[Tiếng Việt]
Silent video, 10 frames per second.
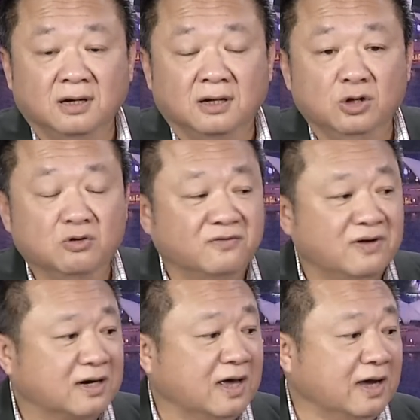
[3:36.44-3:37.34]
nêu cái
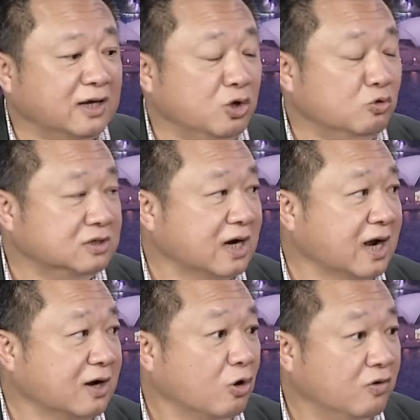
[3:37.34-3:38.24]
vấn đề điều
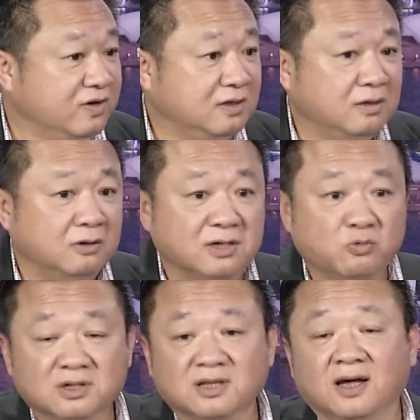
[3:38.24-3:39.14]
tra covid điều tra
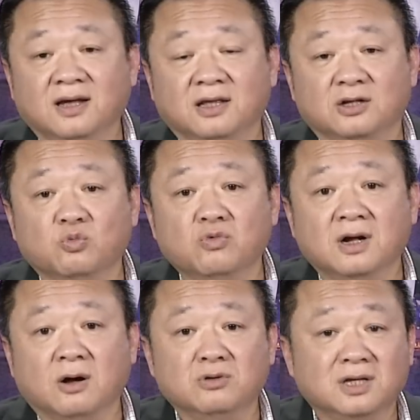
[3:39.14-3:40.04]
quốc tế thì Trung Quốc
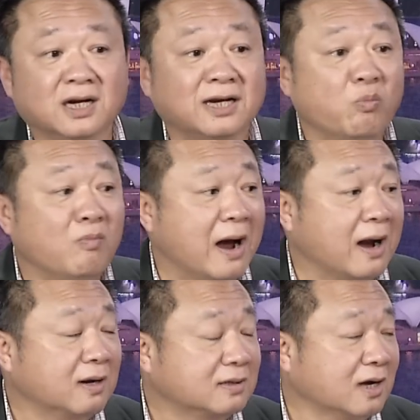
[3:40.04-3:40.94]
hầu như đã đóng
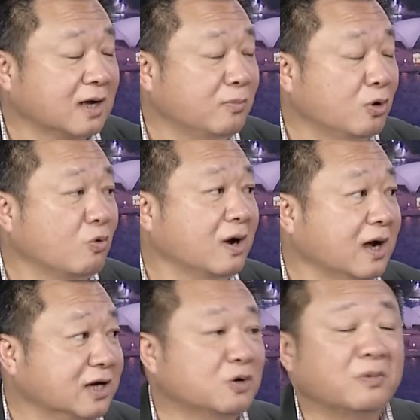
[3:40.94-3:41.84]
băng tất cả mọi quan
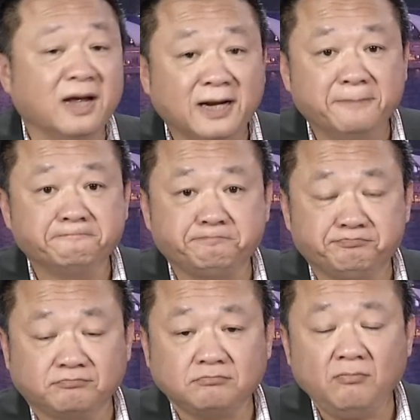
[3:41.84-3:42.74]
hệ trong 2 năm
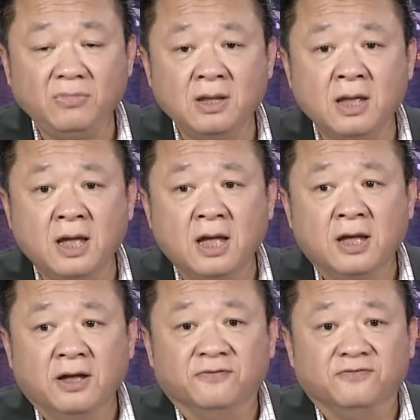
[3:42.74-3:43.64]

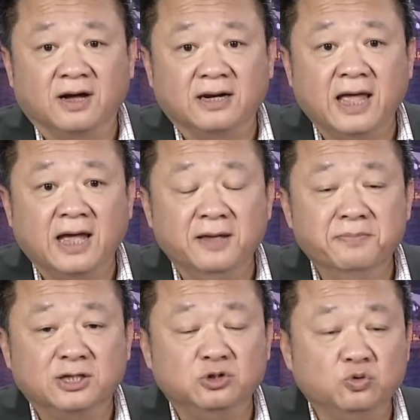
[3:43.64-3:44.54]
và để
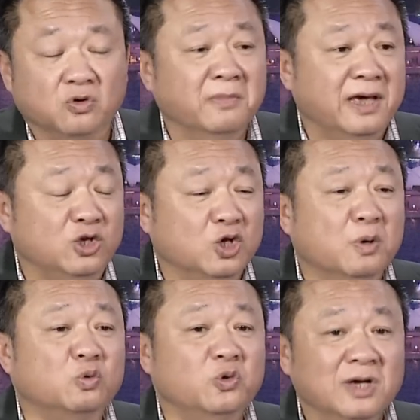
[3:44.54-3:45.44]
mà chuẩn bị cho
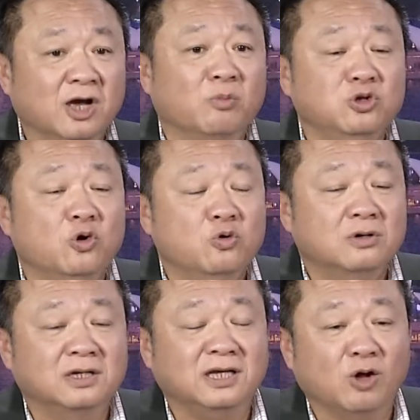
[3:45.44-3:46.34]
một chuyến công du
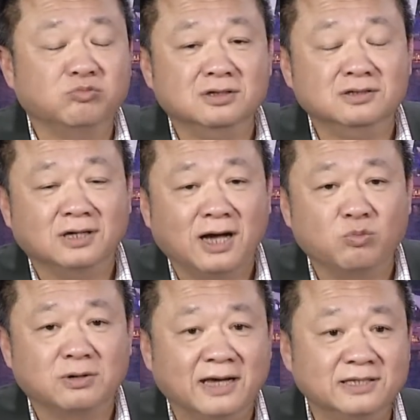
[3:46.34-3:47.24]
đó thì thông thường cái
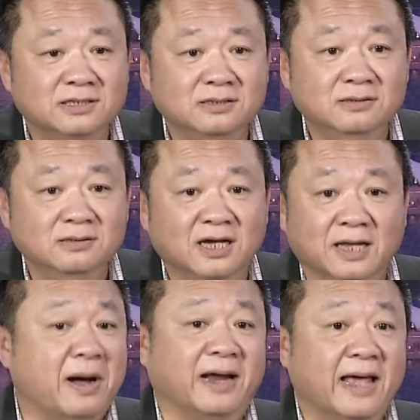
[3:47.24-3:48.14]
ông đại sứ hay
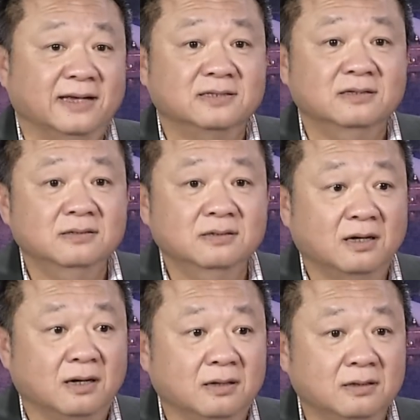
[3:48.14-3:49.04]
là bà đại sứ
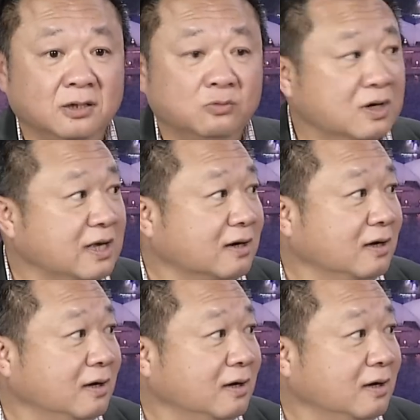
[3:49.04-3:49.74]
ở đóng cái vai trò đó,